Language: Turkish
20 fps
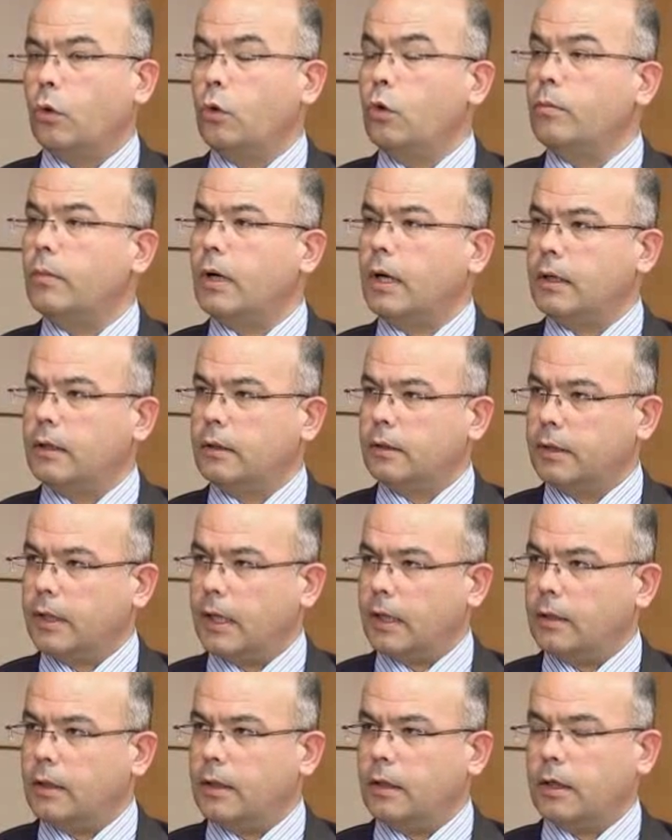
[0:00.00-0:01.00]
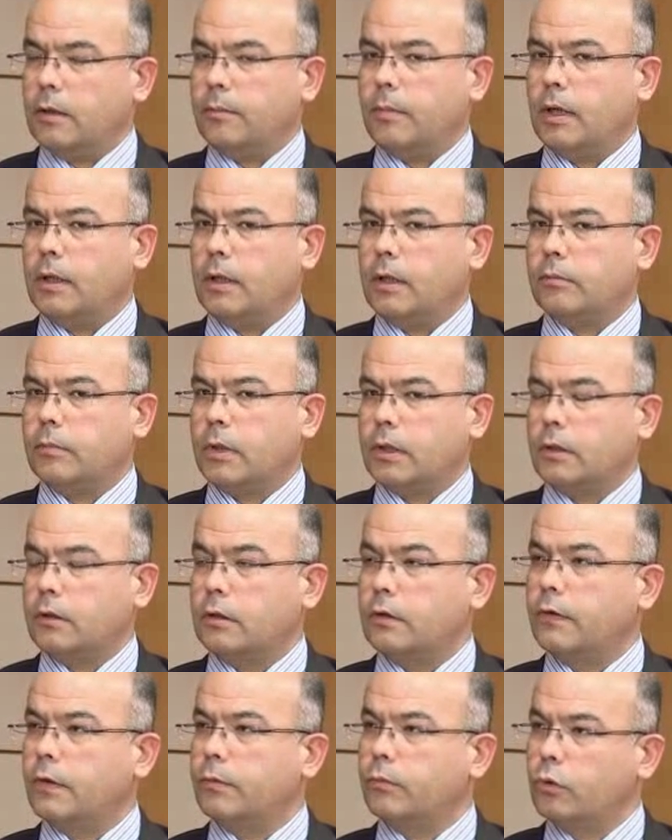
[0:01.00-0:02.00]
ölüm aylığı kendilerine
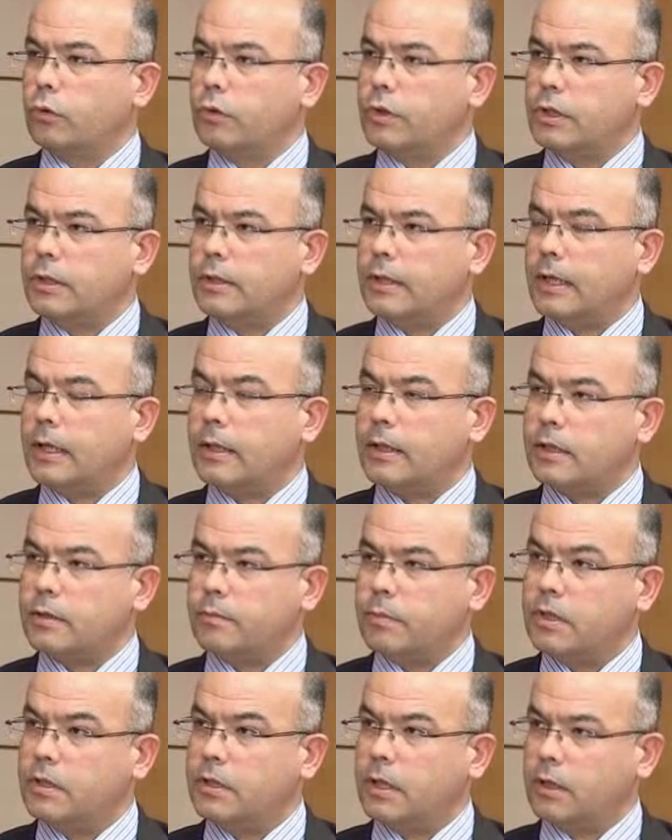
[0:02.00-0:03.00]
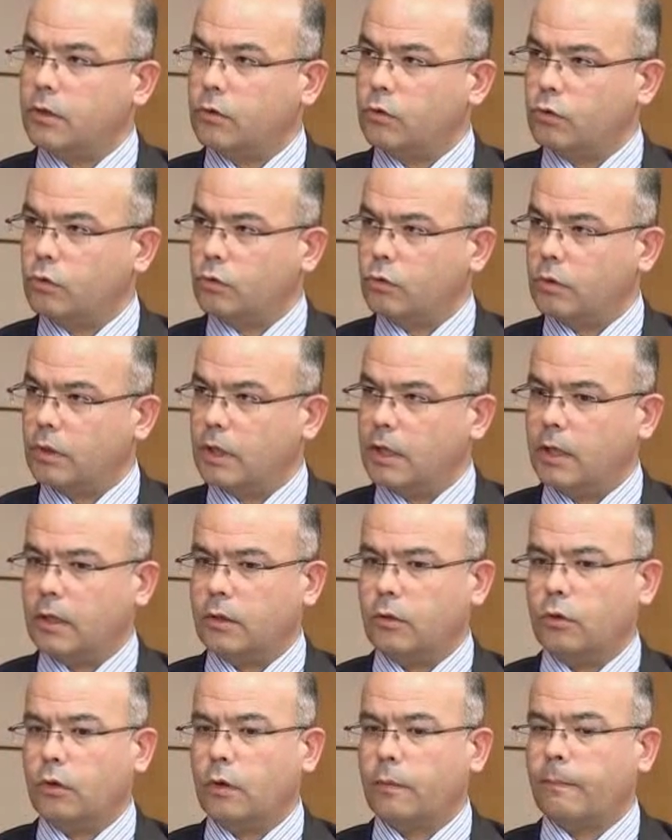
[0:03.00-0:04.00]
bağlanmaktadır ve bunun için de en az 1800 gün
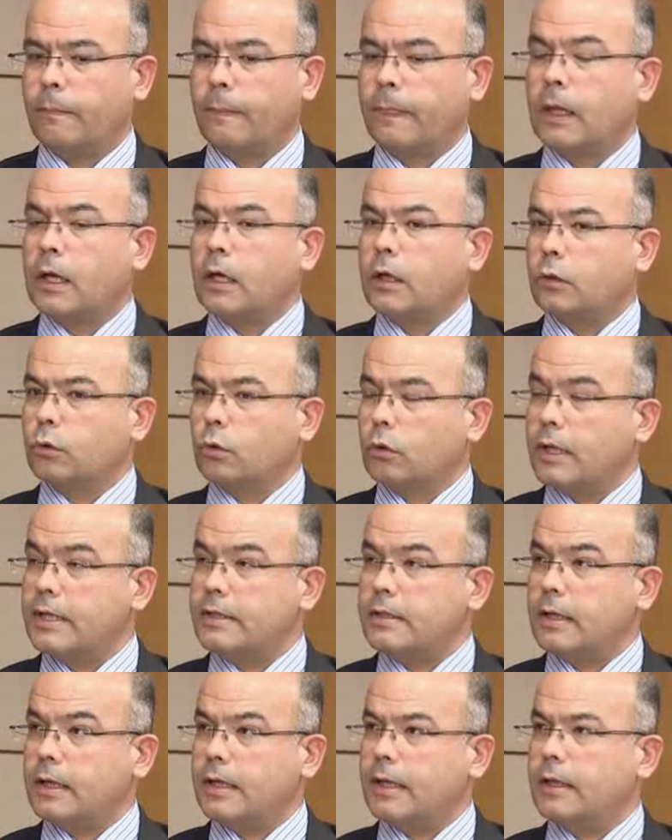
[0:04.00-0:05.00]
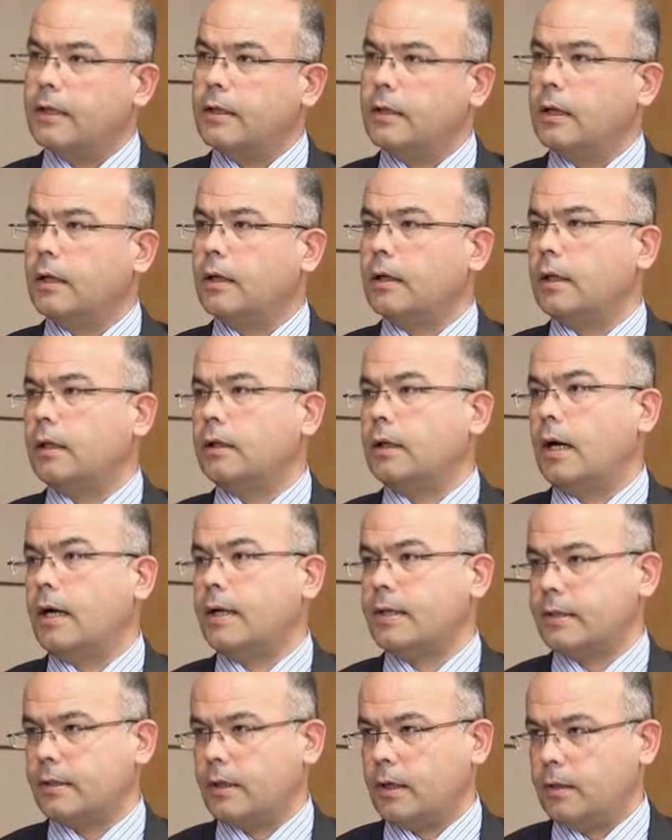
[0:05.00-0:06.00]
gerekiyor. Dolayısıyla geride kalan
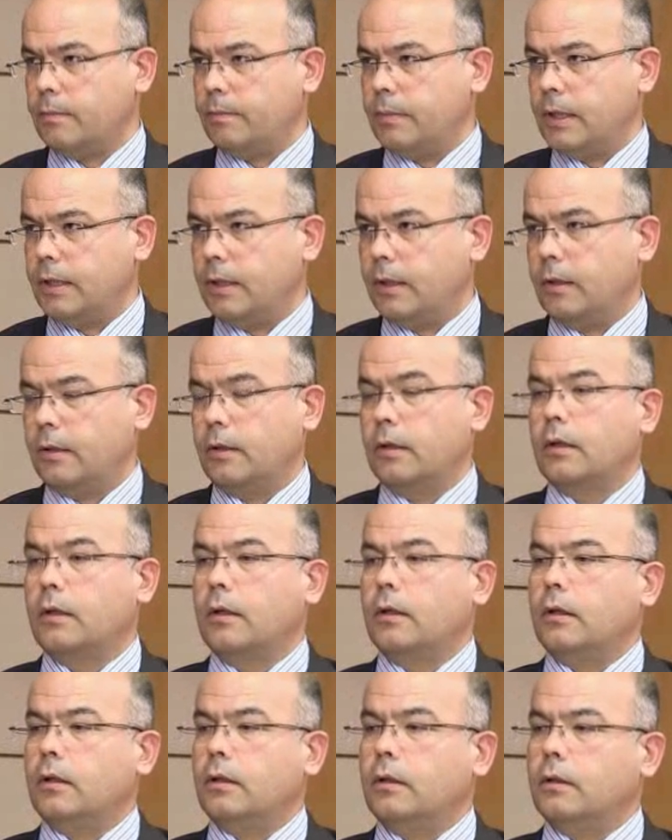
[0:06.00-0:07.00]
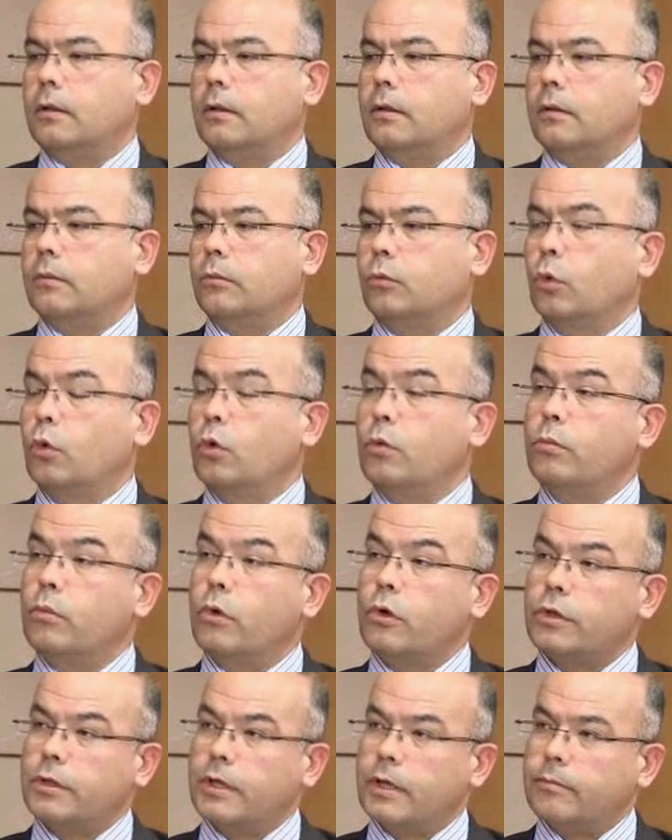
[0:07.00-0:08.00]
hak sahipleri e, doğum
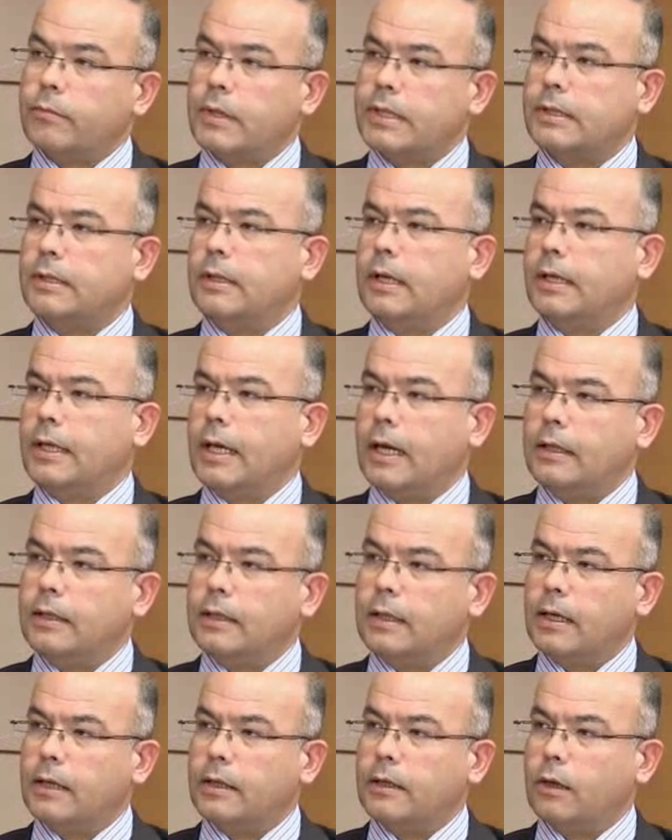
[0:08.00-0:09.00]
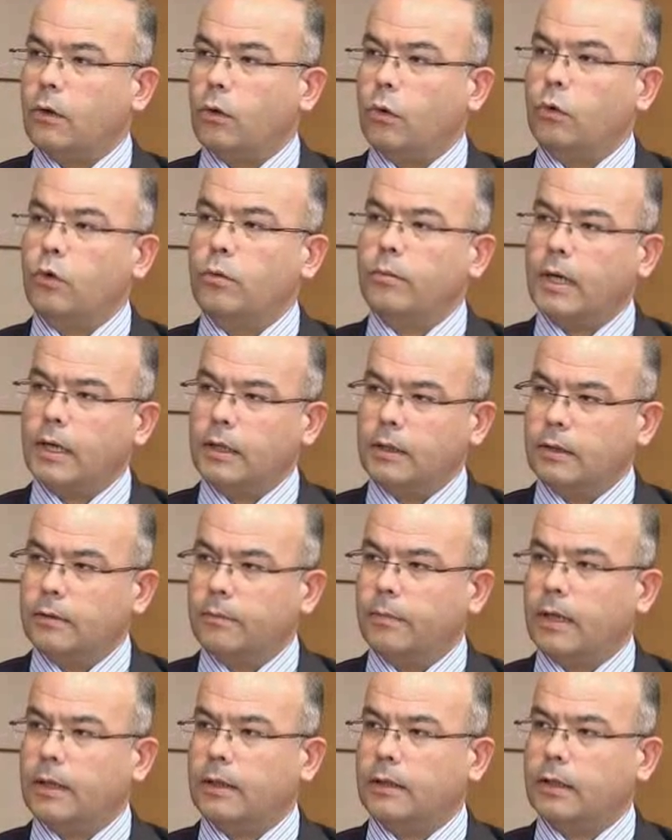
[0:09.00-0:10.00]
borçlanması ile kendilerine ölüm
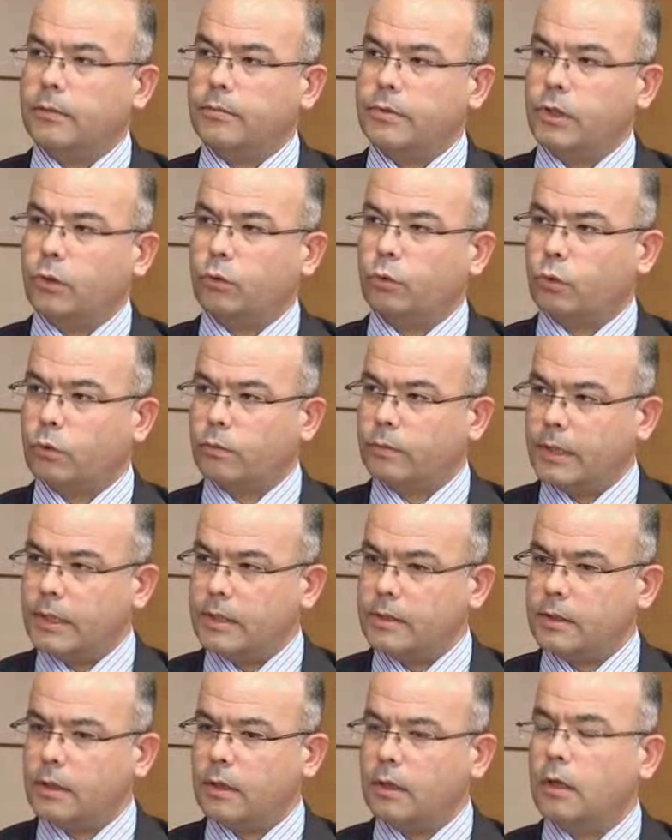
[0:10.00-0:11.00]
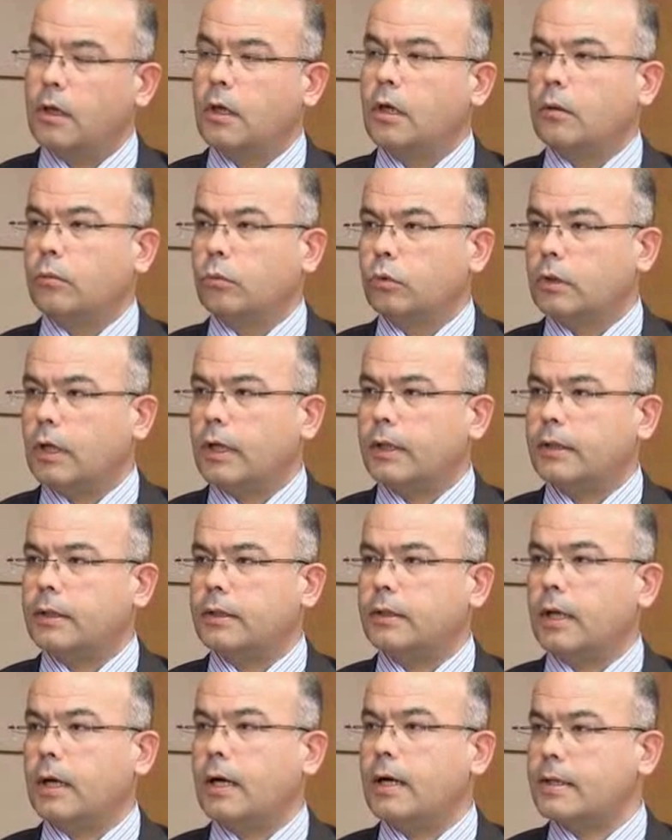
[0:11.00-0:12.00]
aylığı bağlanabilecek durumda ise bu
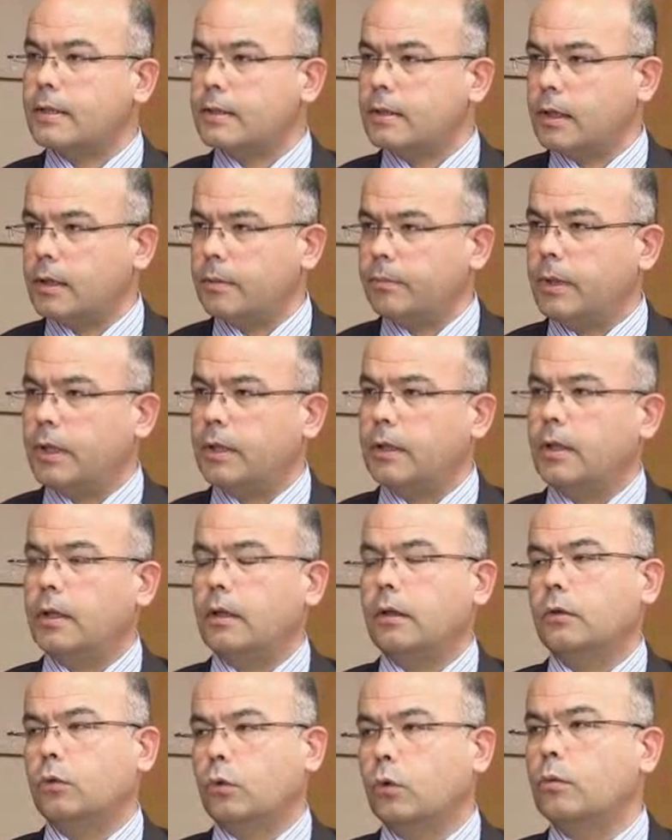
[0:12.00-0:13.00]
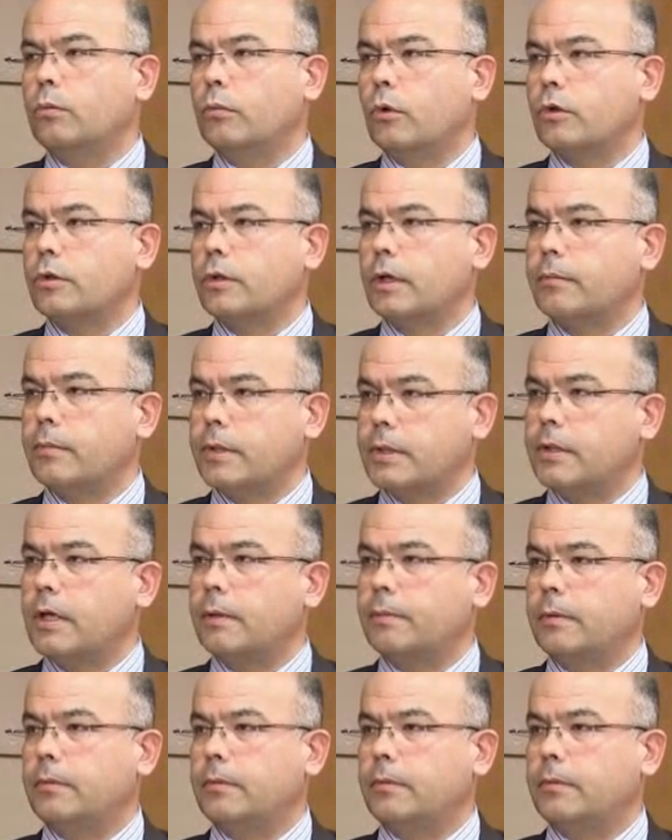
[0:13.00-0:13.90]
takdirde hak sahipleri de doğum borçlanması